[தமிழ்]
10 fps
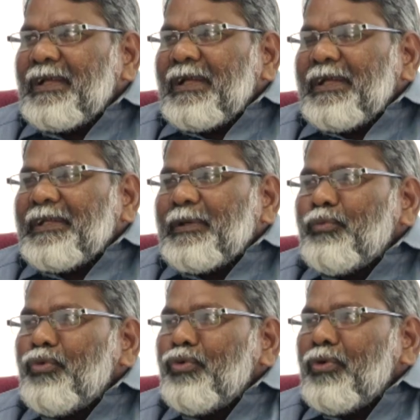சரி இது
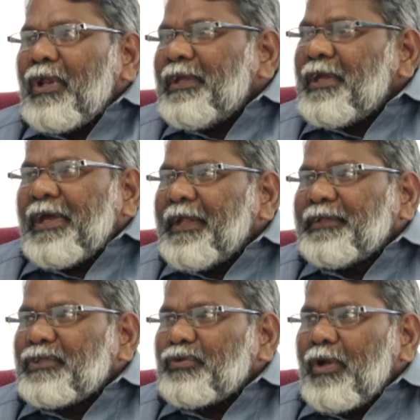மூன்றையும்
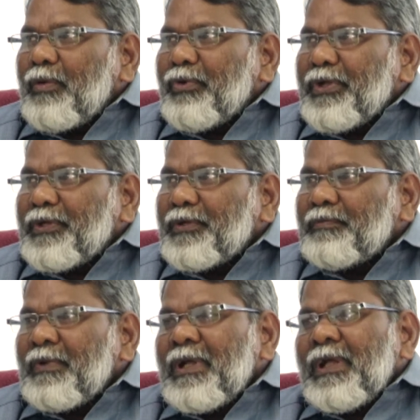இணைத்து சொல்ல முடியும்
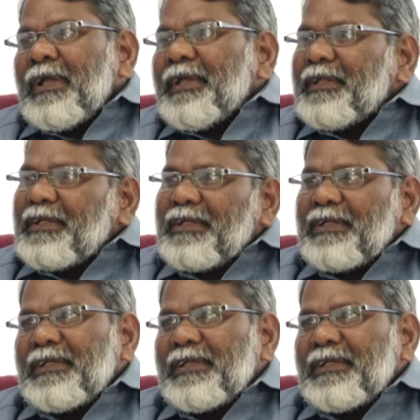சரி இது